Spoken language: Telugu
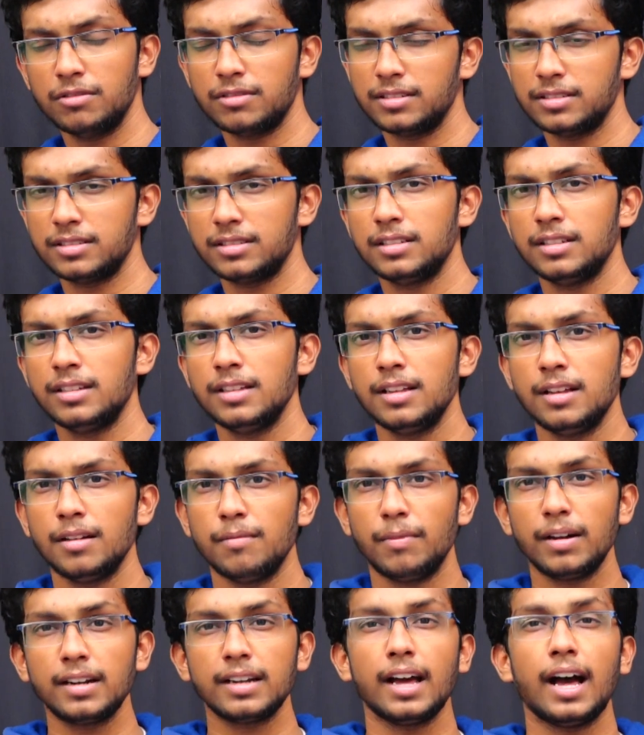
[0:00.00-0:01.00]
ఉంటుంది
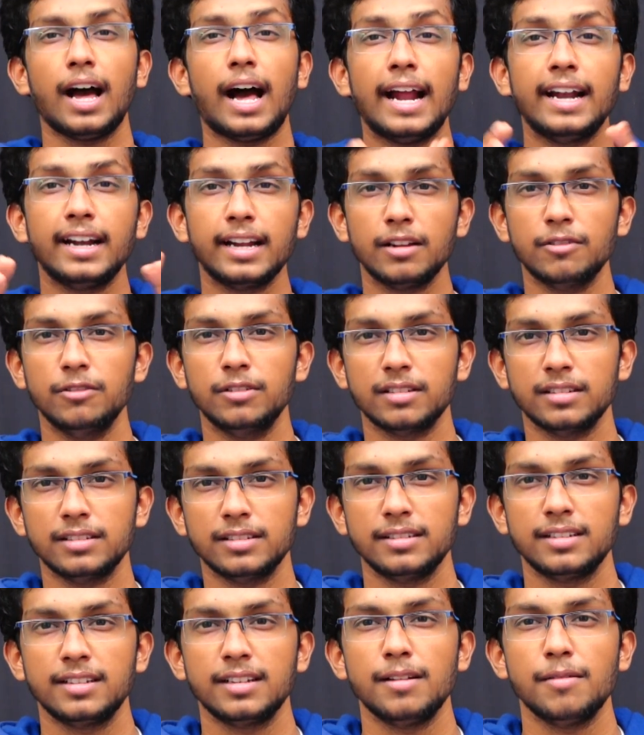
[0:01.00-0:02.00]
బట్ హైడ్ అయి ఉంటుంది
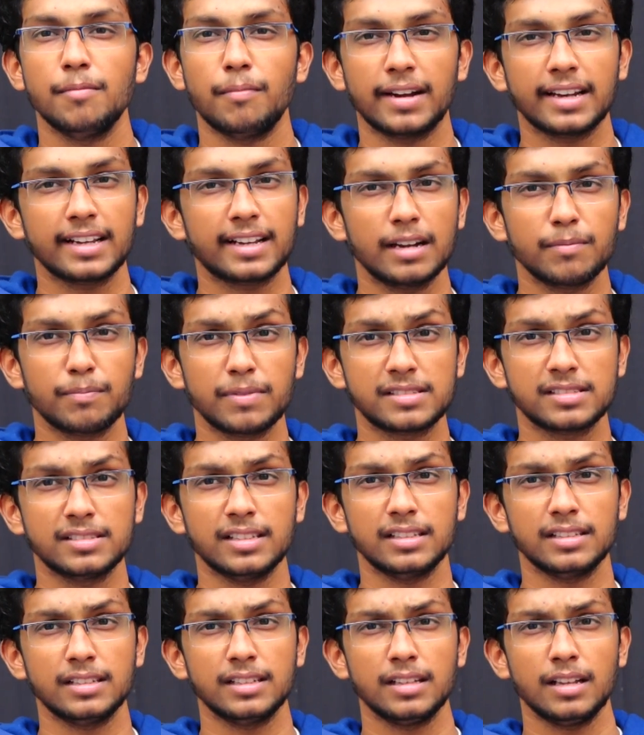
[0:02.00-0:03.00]
మనకు కనిపించదు
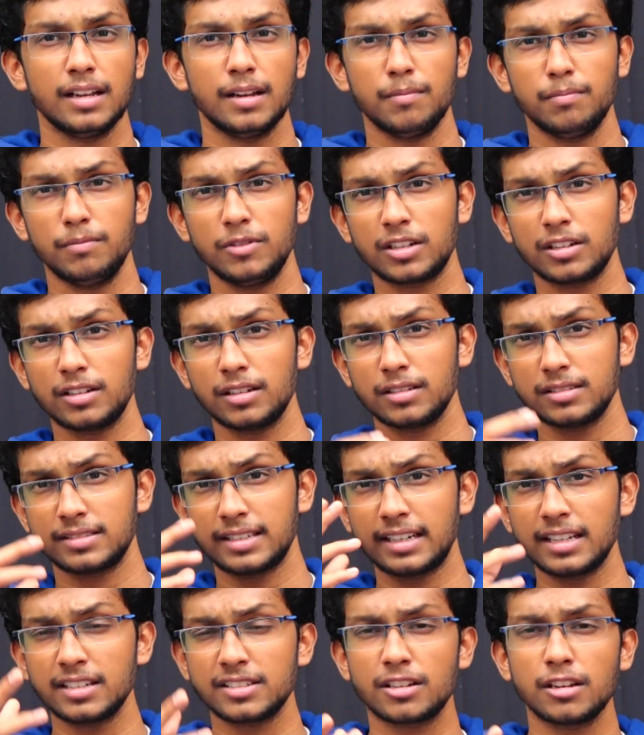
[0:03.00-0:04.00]
అది మీరు
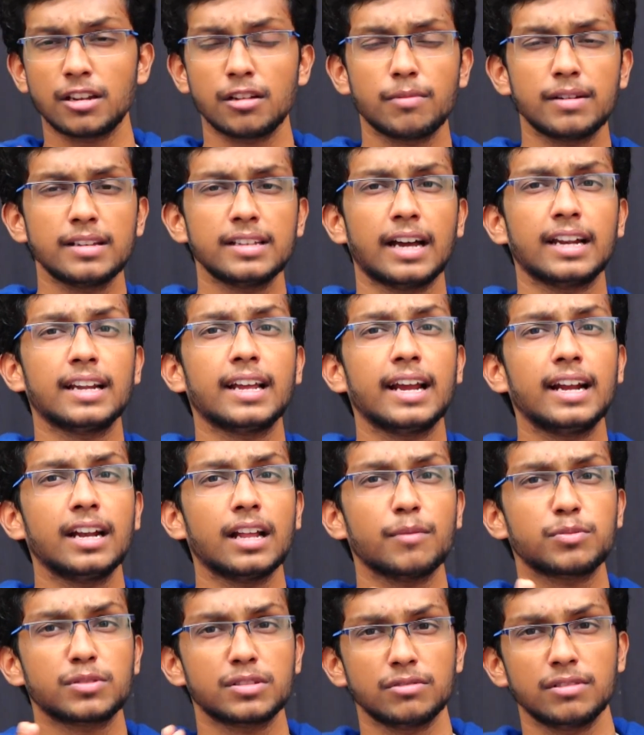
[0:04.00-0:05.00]
సెట్టింగ్స్లో పోయి అన్హైడ్
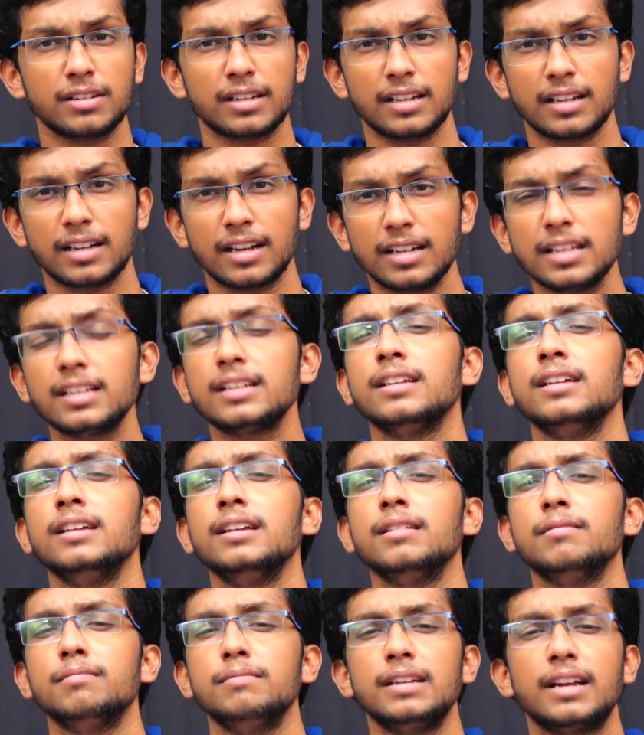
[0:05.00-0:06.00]
ఆప్షన్ కానీ
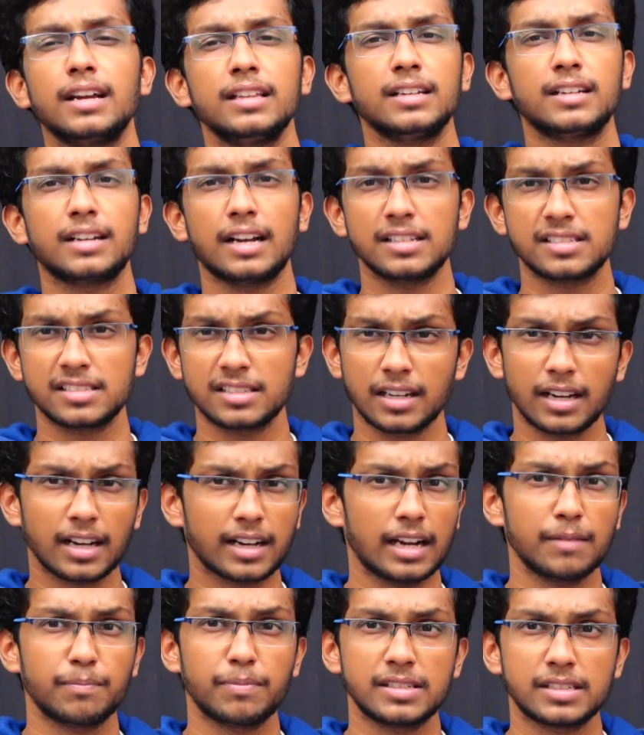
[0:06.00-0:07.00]
మీకు అది ఖచ్చితంగా
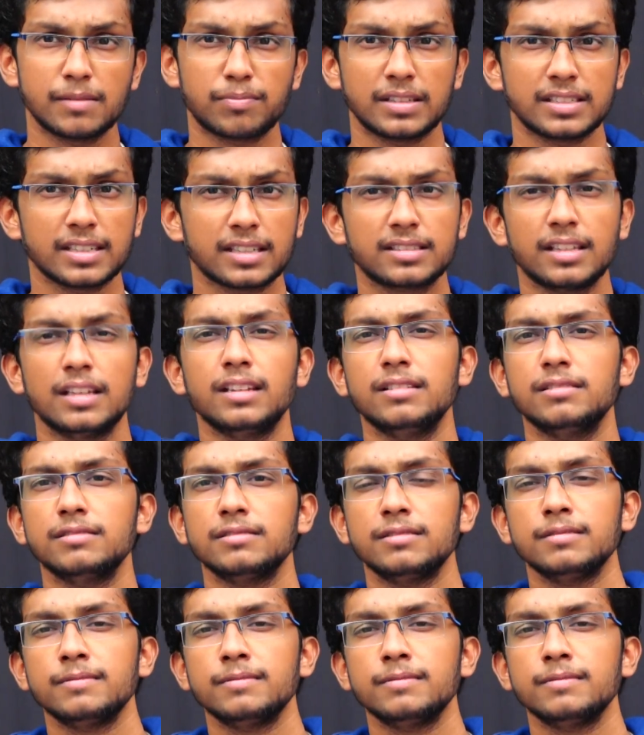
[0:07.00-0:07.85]
కనిపించే ప్రసక్తే లేదు